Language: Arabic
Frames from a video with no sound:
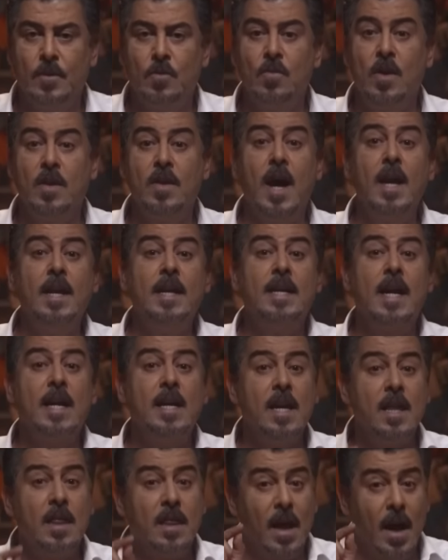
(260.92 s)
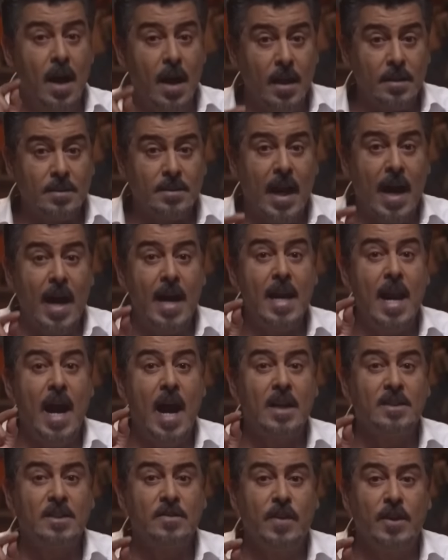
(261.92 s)
وذلك لإثارة هاي
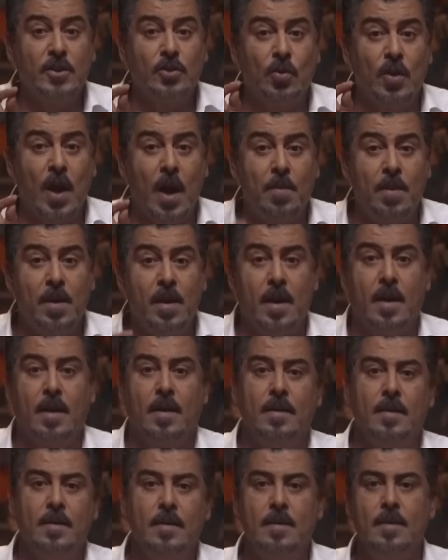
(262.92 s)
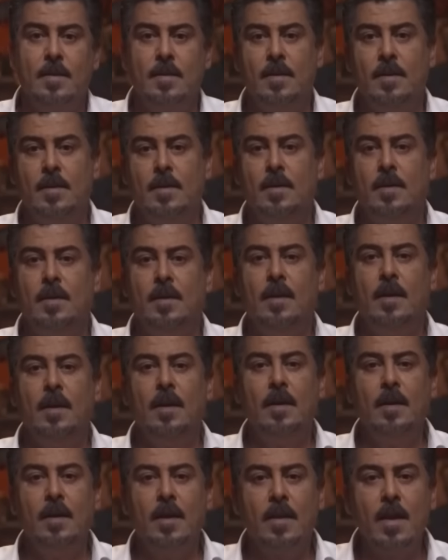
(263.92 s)
العاصفة الترابية
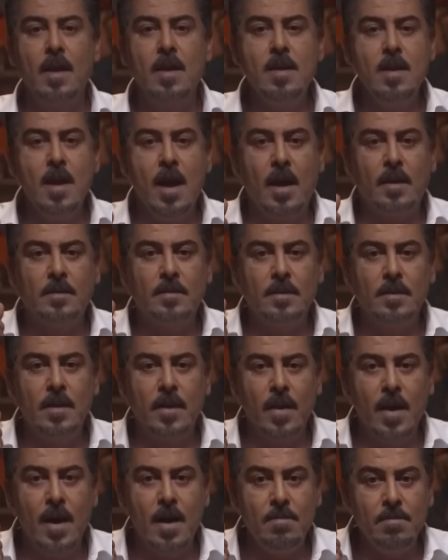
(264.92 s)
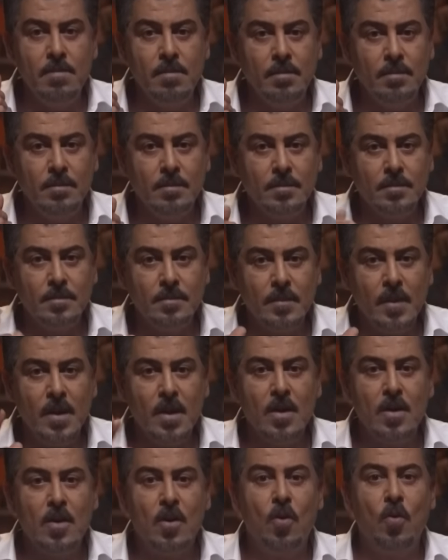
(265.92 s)
اللي ضيعت النظام
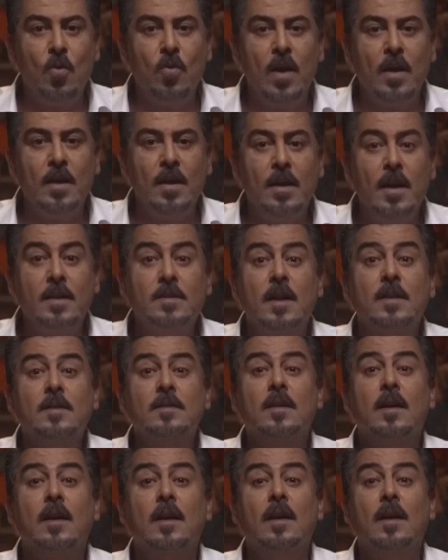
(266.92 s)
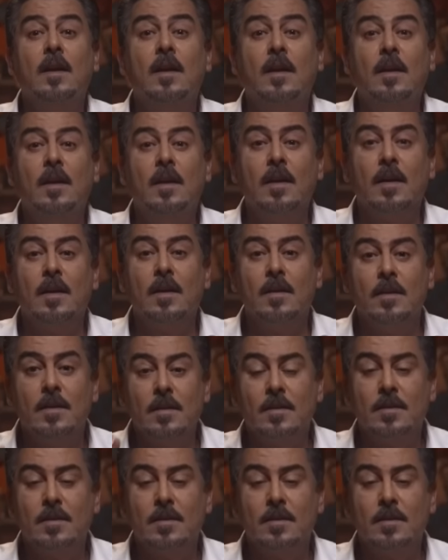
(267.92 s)
وضللتها الطريق